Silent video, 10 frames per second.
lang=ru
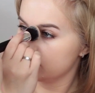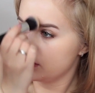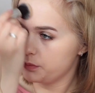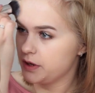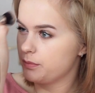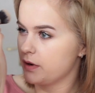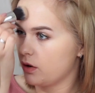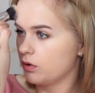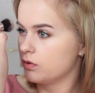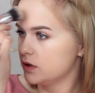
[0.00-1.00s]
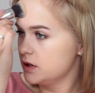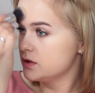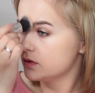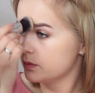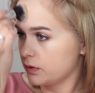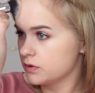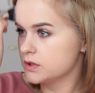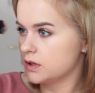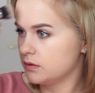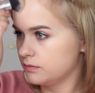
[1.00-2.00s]
Лоб я покрою кистью
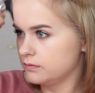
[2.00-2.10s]
просто.